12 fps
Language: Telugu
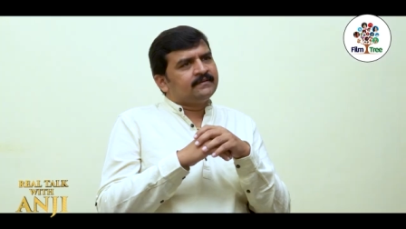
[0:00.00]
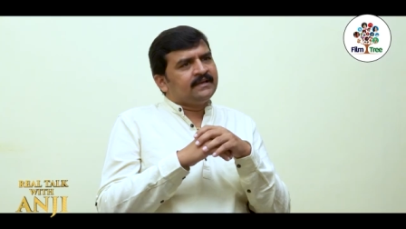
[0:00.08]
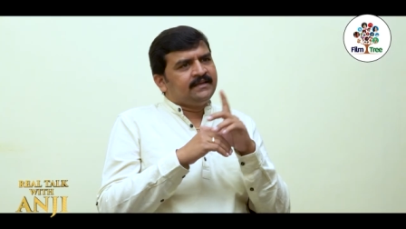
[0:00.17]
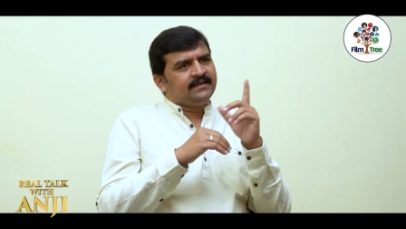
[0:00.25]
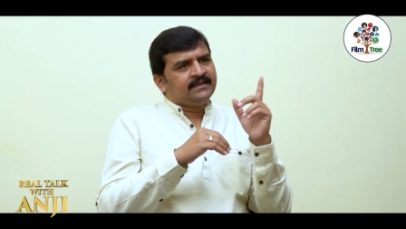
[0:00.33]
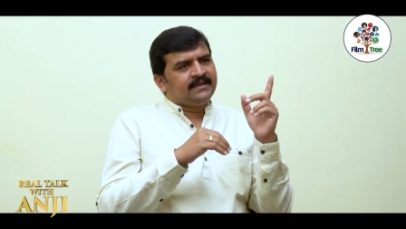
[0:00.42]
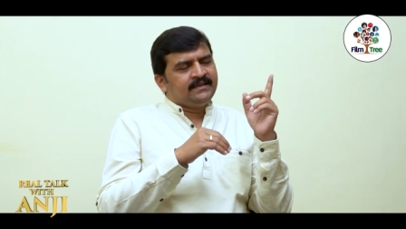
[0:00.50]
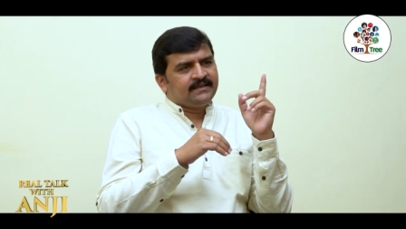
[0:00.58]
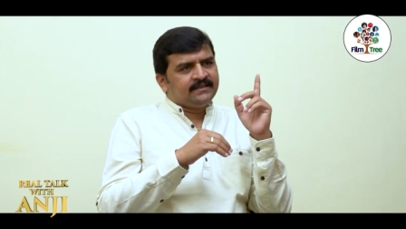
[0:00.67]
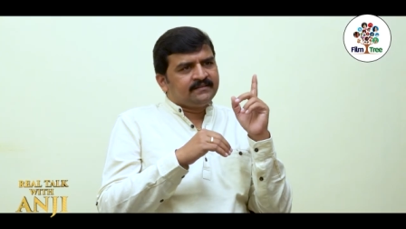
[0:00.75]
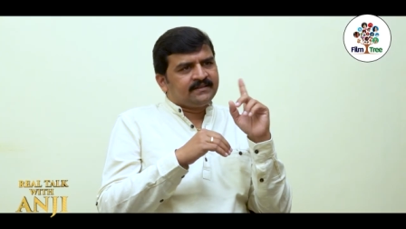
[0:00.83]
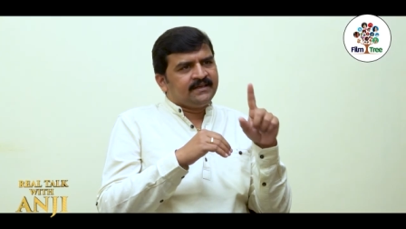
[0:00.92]
నైన్టీన్
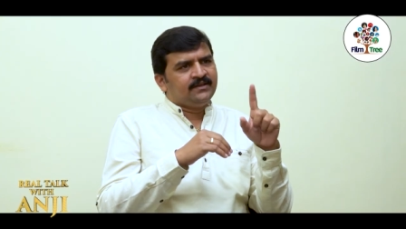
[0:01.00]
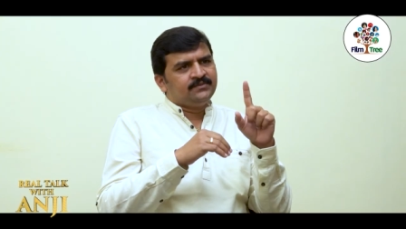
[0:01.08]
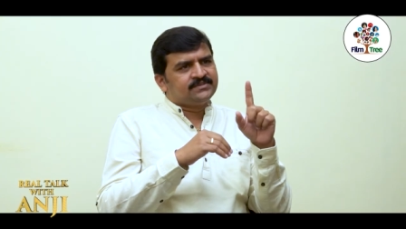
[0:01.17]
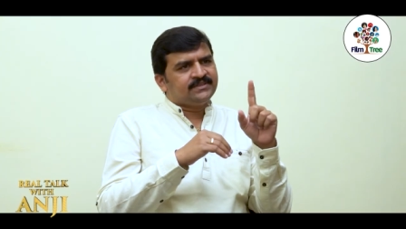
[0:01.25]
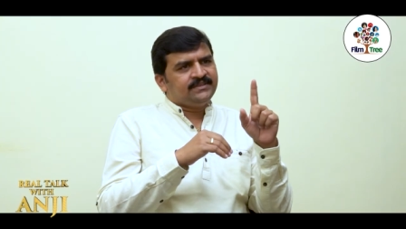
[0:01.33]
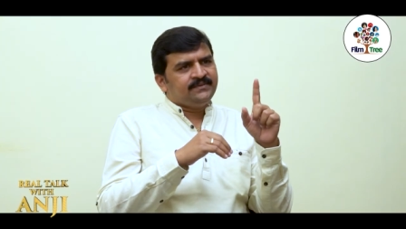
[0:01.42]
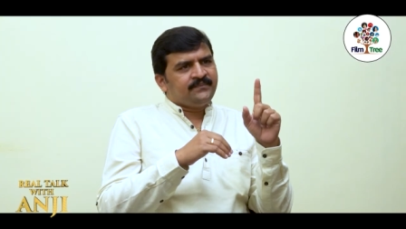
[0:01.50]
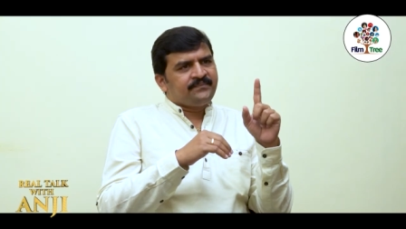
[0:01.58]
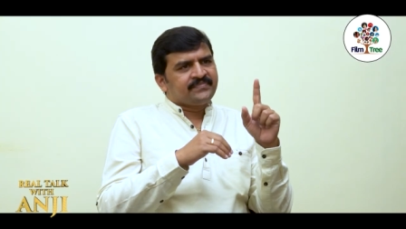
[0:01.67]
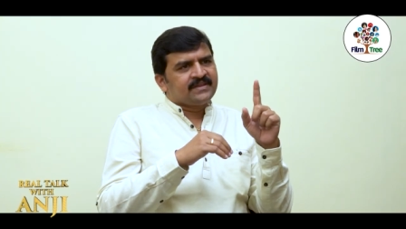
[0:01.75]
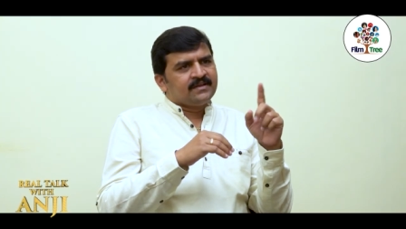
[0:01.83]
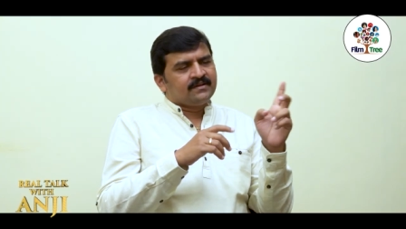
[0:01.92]
నైన్టీ త్రీ నుంచి
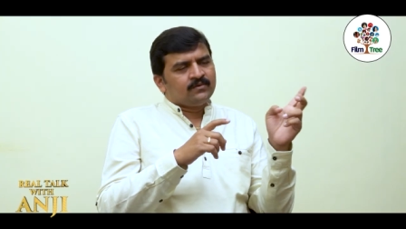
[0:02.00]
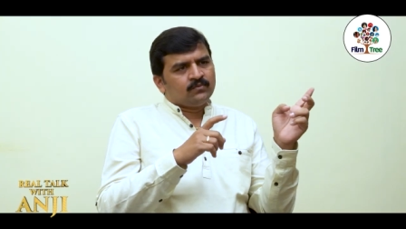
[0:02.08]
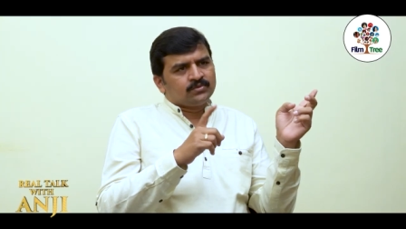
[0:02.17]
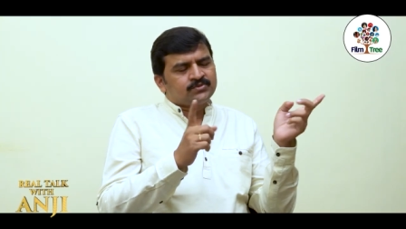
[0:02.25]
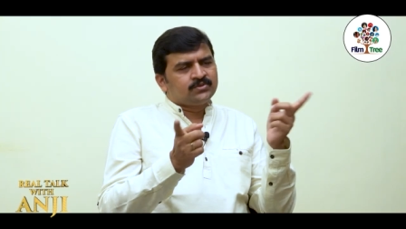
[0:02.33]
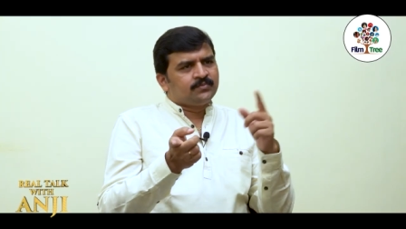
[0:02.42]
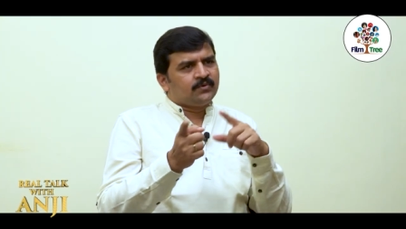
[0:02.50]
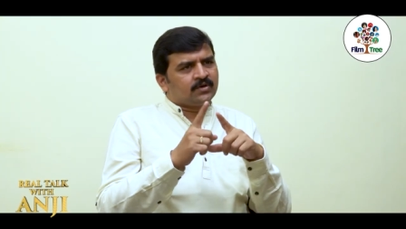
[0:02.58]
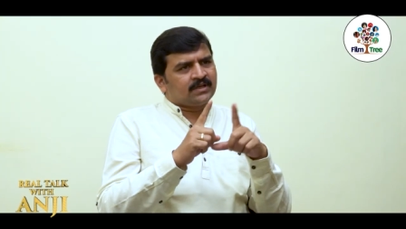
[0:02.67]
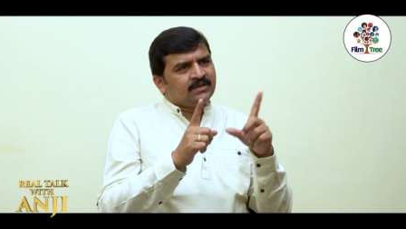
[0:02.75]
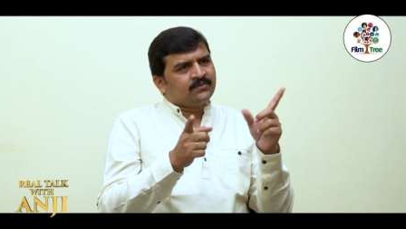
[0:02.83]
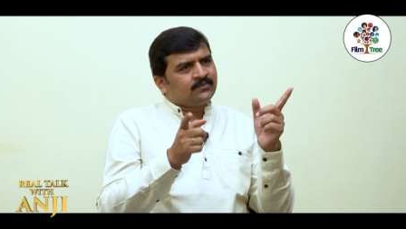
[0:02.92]
వస్తూ
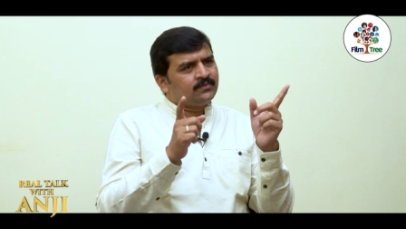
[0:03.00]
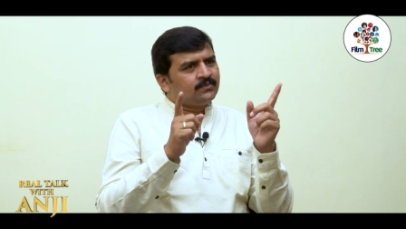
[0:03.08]
పోవడానికి